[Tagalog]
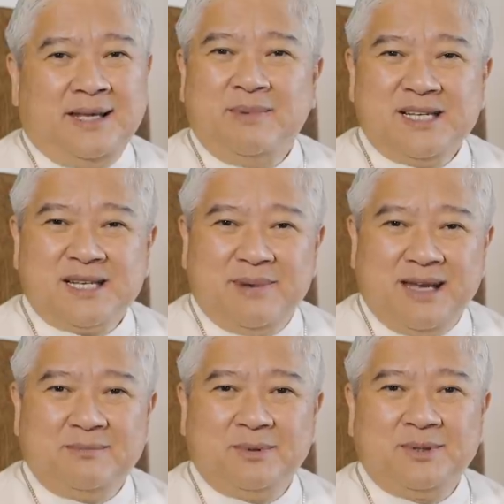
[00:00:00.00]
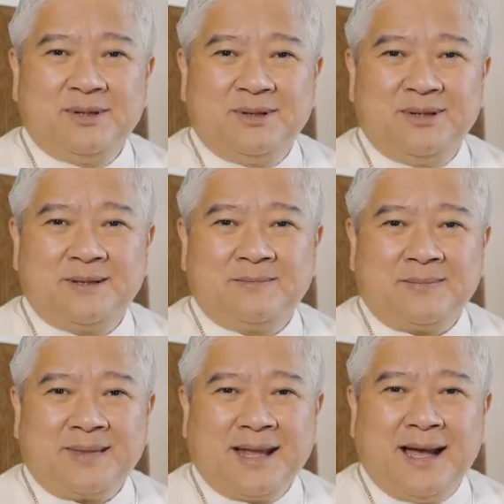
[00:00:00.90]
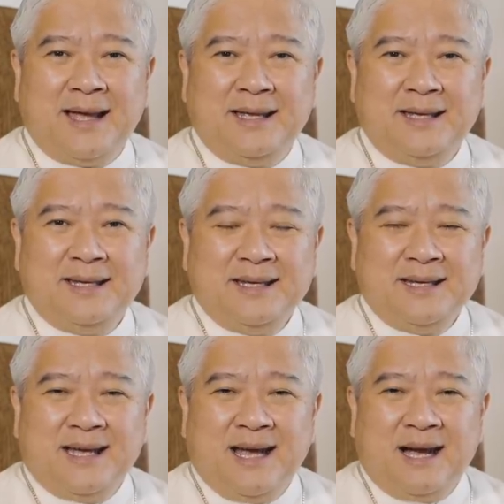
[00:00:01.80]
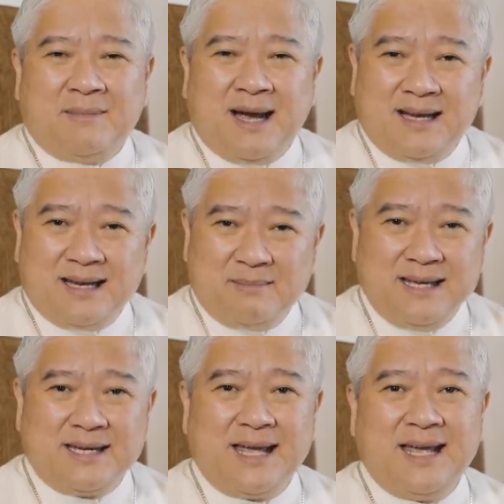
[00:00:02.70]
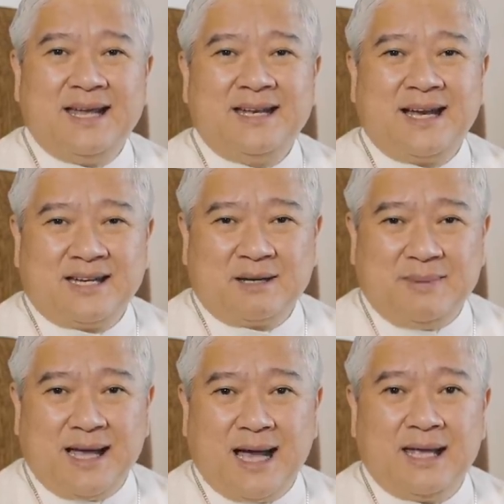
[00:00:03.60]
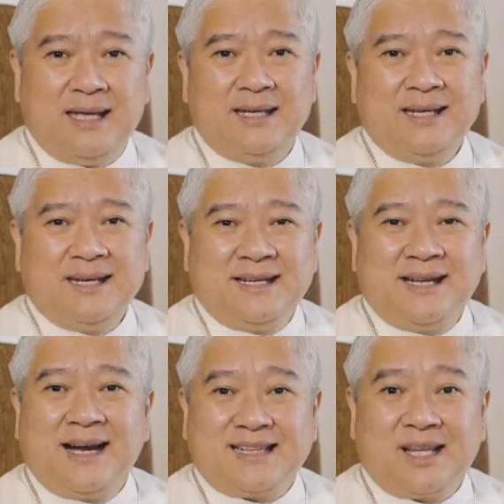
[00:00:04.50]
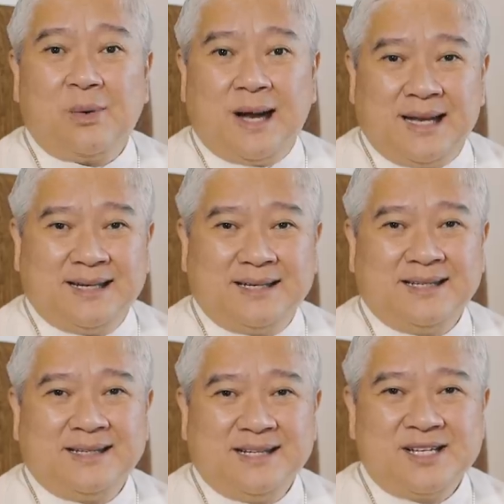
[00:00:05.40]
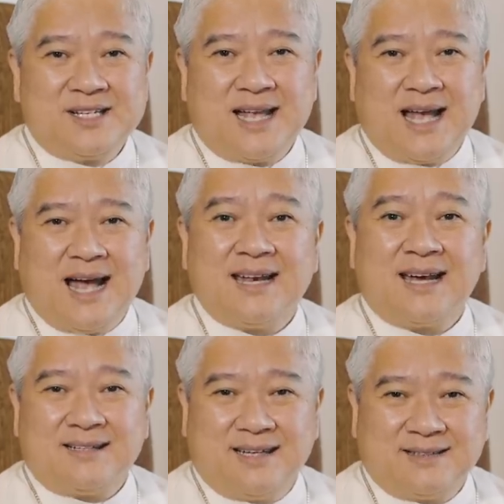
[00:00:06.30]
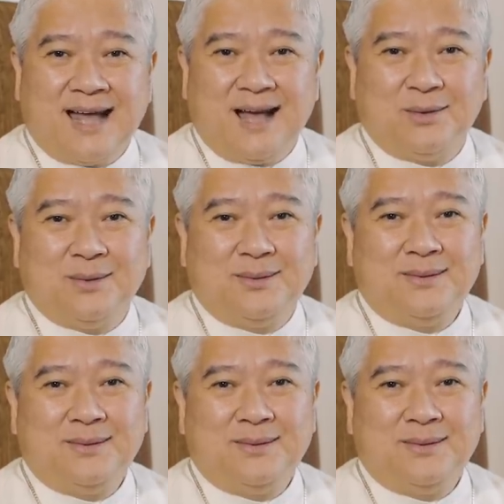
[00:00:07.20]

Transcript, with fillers: Ibig sabihin po noon ay ang mahal na birhen ang nagbigay ng katawan sa anak ng tao.